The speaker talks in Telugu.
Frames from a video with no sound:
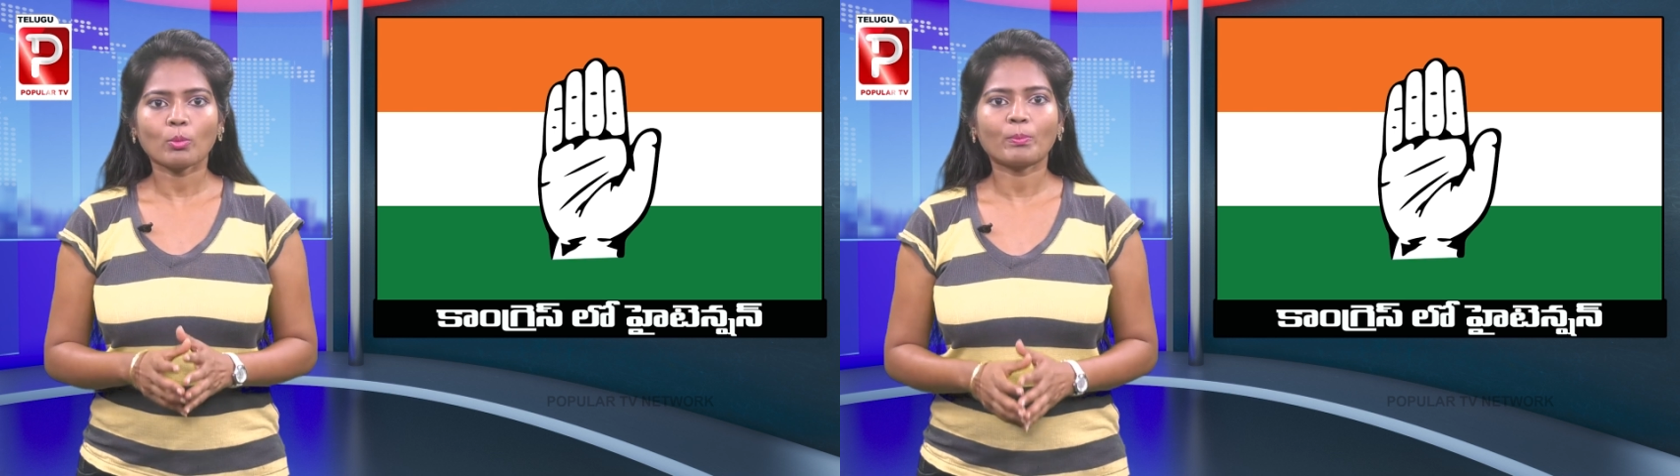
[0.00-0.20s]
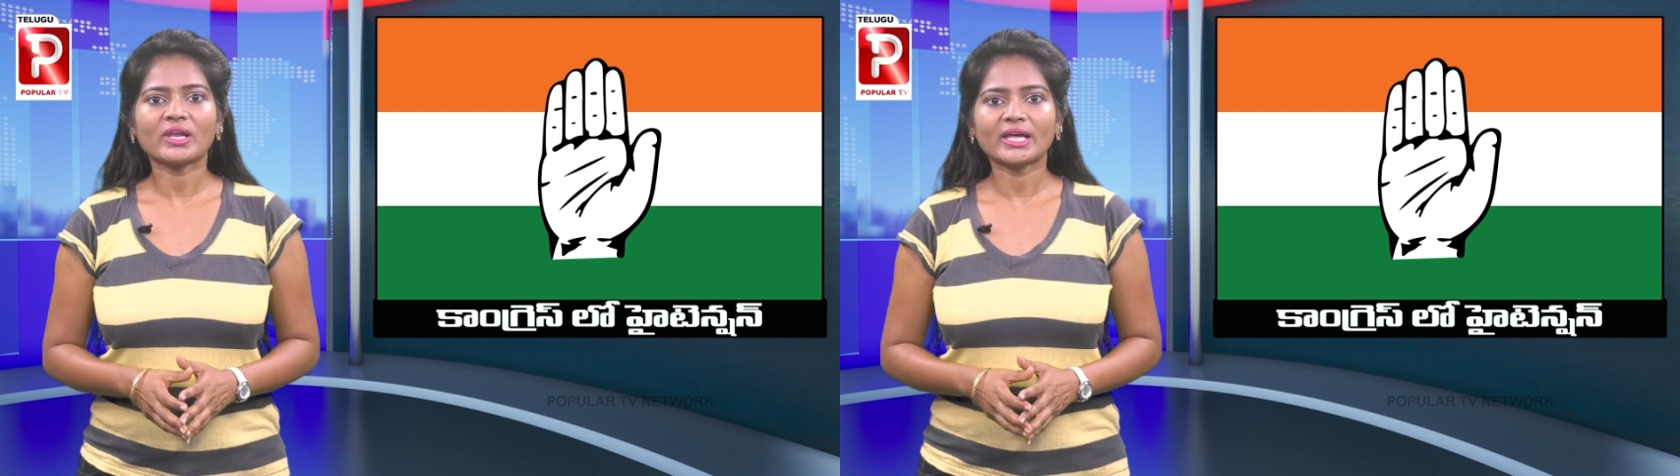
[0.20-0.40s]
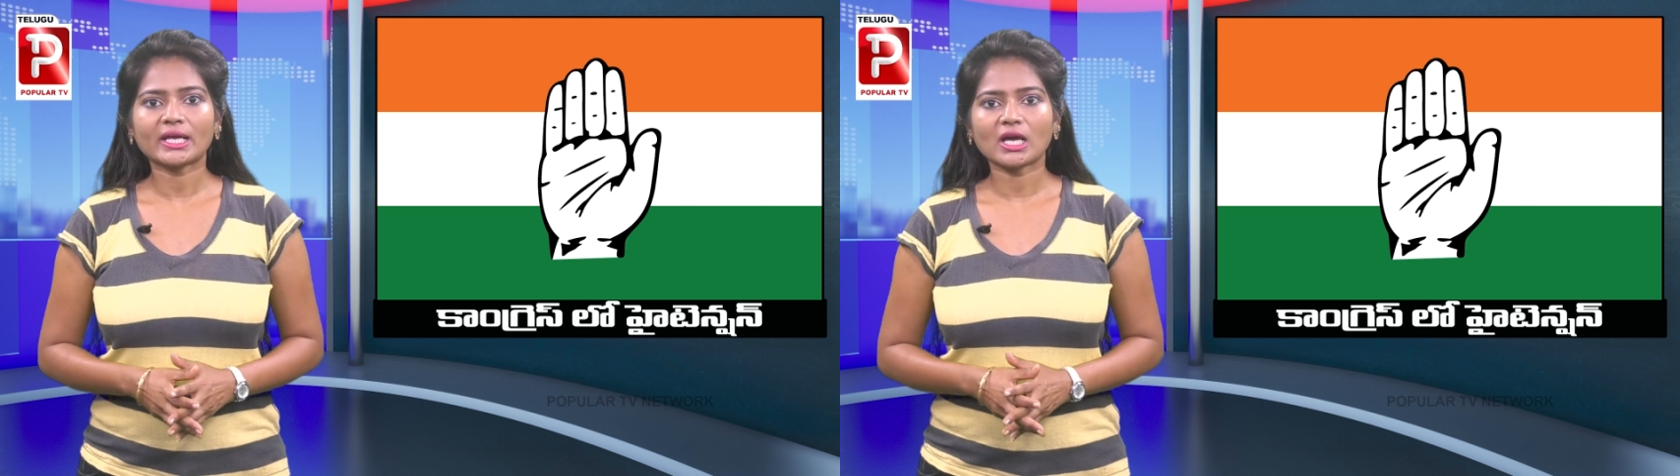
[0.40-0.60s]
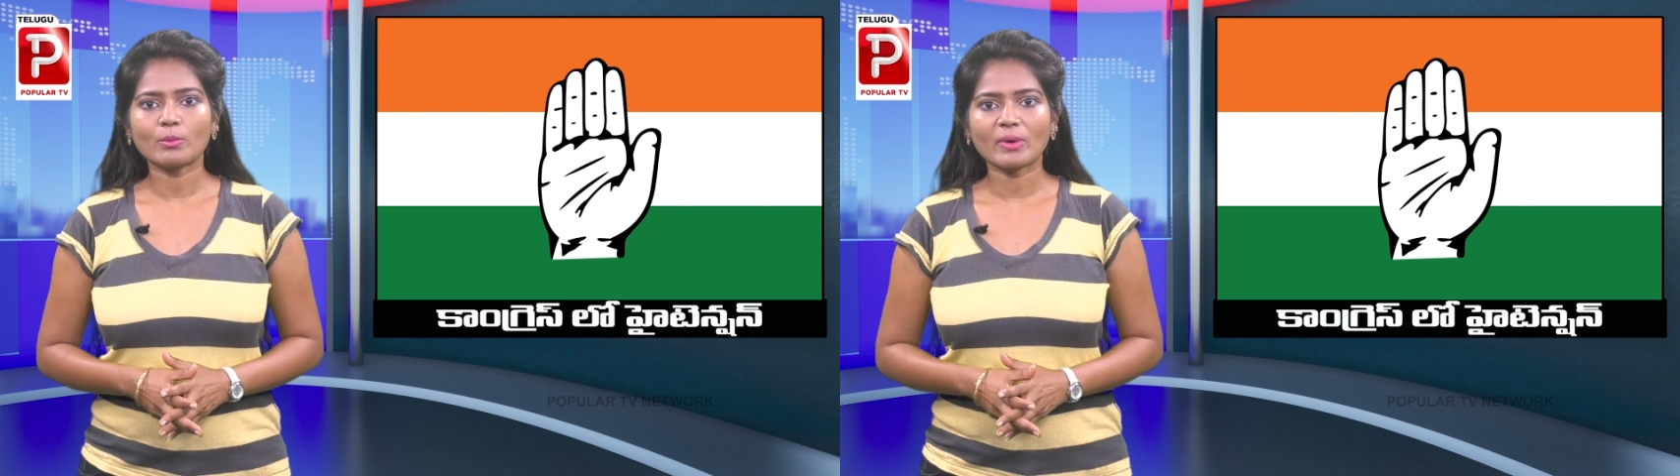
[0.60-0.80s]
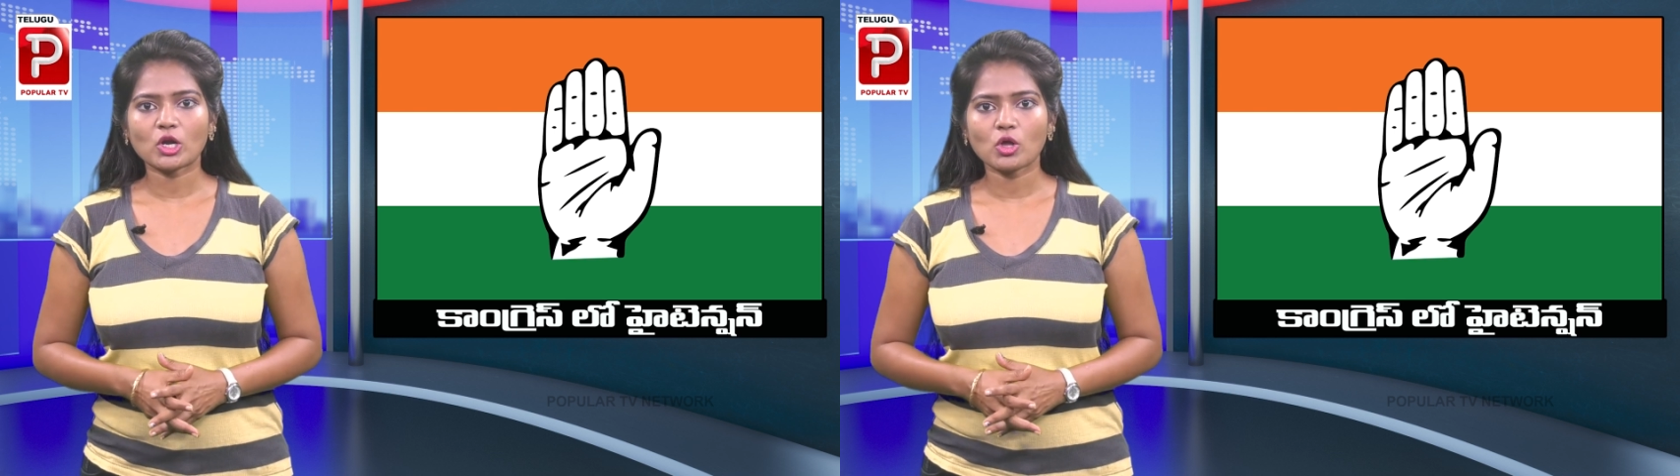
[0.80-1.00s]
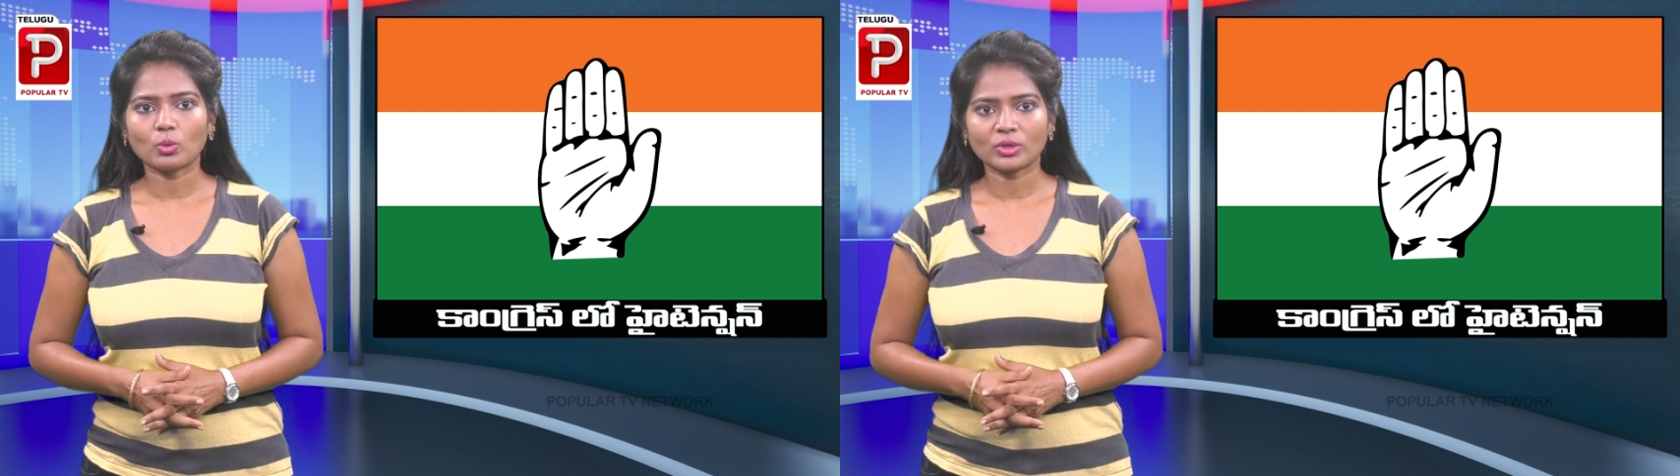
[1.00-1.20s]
ఉప్పల్ ఎన్నికల బరిలో